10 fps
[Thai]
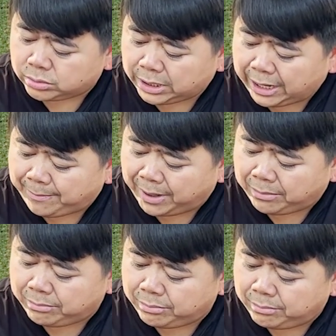แต่มัน
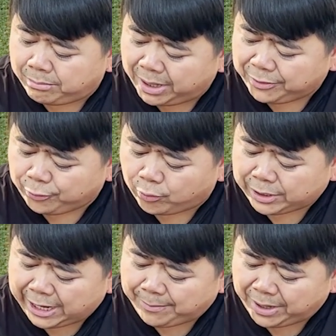ไม่ส่ง
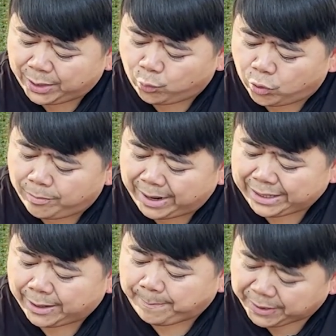น้ำให้หัวไม้
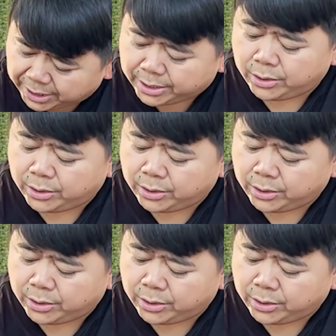ครับพี่